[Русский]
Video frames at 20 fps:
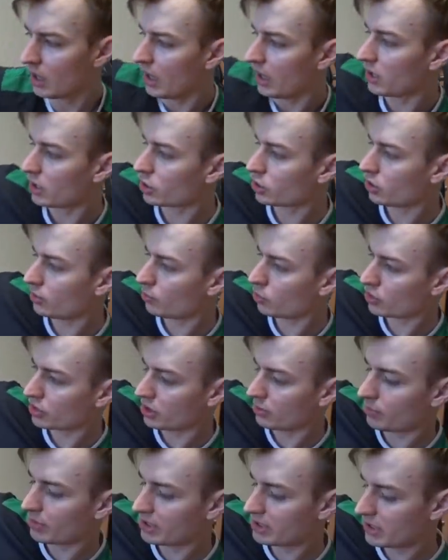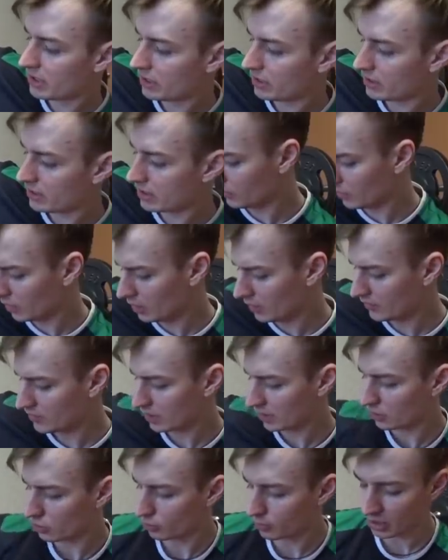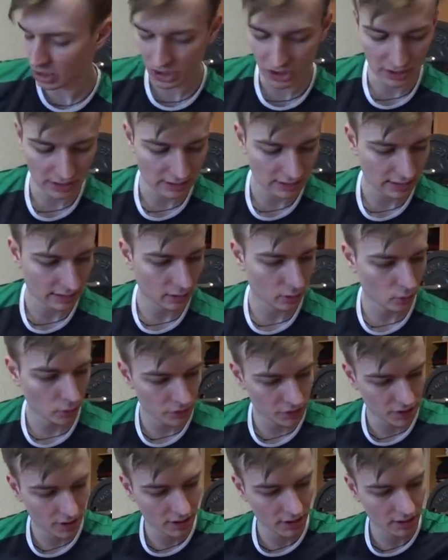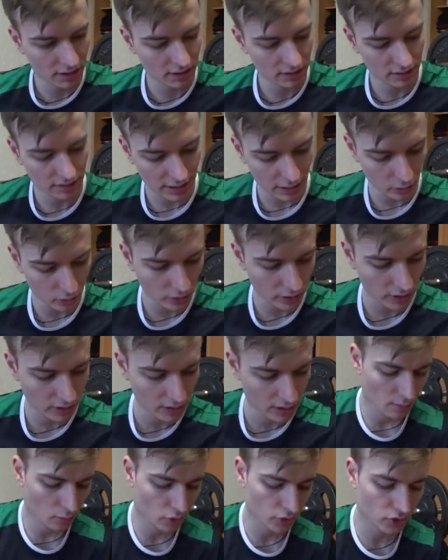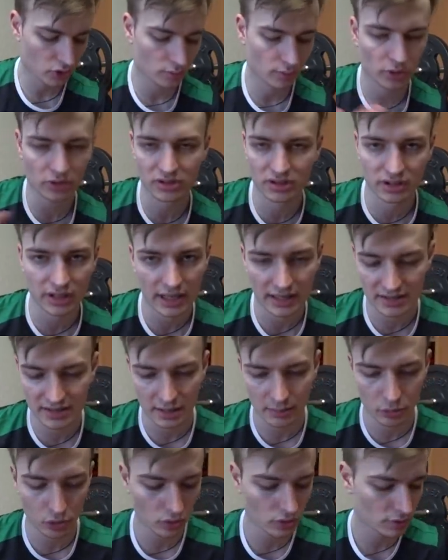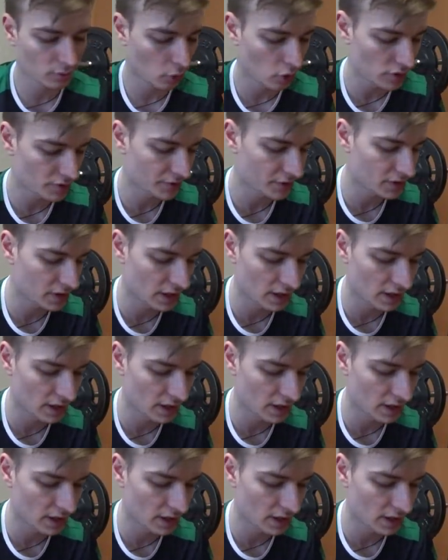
И жим можно поделать, и всякие упражнения на грудь, на руки. Можно ее просто как скамью использовать.